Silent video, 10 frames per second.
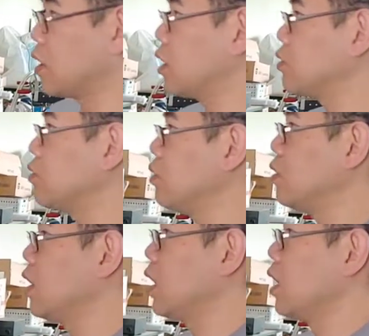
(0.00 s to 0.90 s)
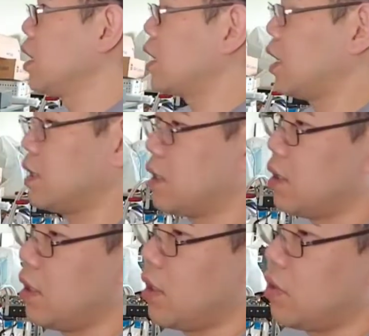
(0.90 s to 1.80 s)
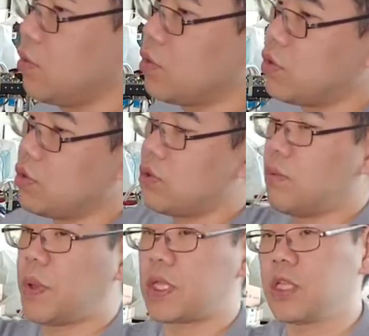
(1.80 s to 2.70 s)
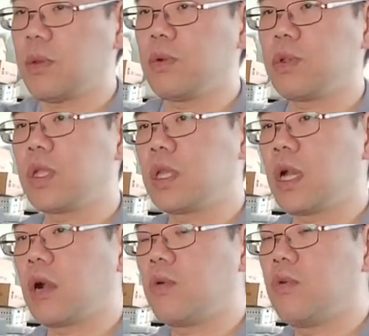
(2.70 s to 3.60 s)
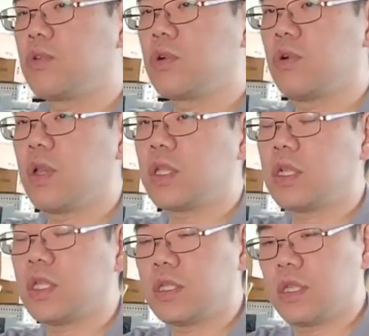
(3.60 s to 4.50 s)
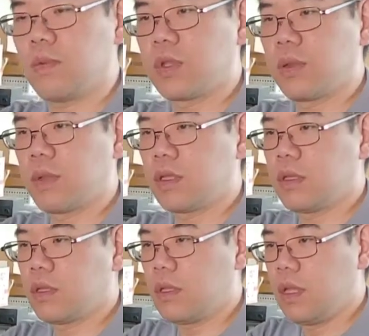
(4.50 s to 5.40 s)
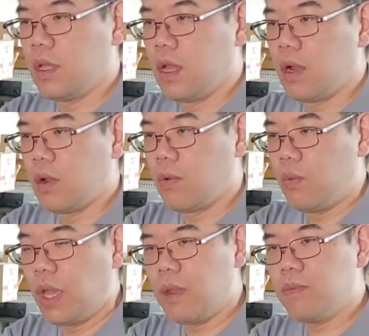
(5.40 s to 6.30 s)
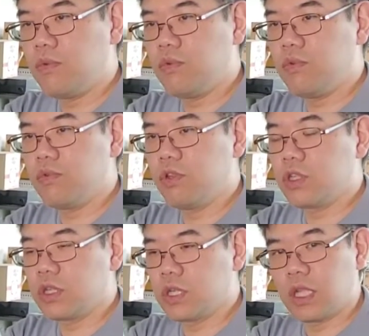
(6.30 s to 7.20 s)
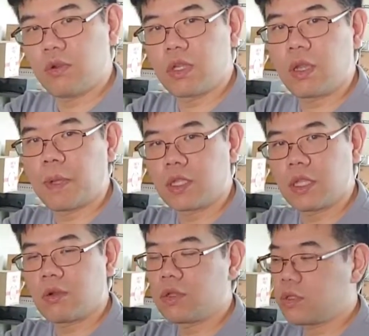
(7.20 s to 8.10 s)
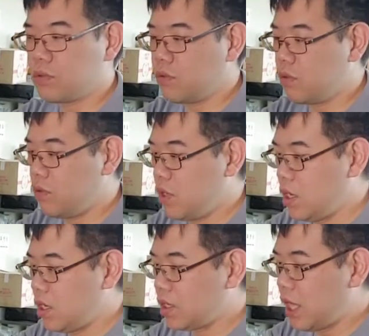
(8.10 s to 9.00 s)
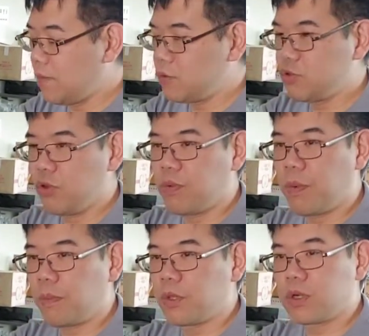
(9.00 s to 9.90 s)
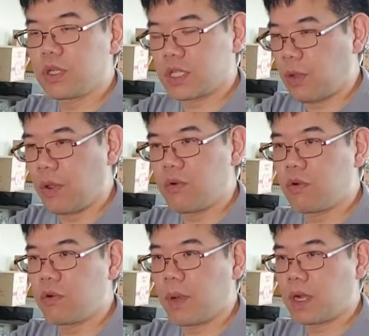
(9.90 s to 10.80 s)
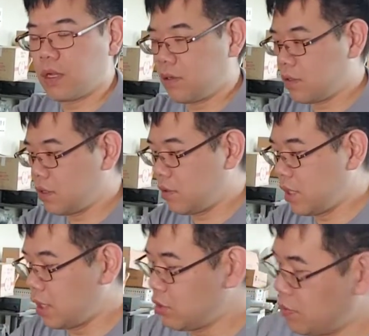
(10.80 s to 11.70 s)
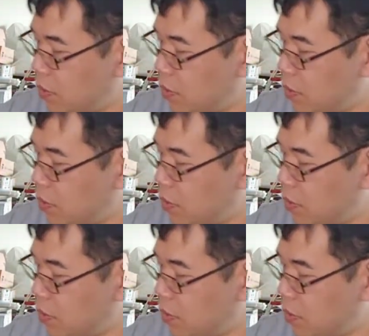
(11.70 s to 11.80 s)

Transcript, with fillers: 그래가지고 그러니까 요즘 베트남 로스팅기 갖고 오는 거의 특징들이 뭐냐면은 외부는 그대로 그냥 베트남 걸 쓰고 내부 주요 부품들은 그냥 다 외국 걸로 바꿔요. 그래서 얘도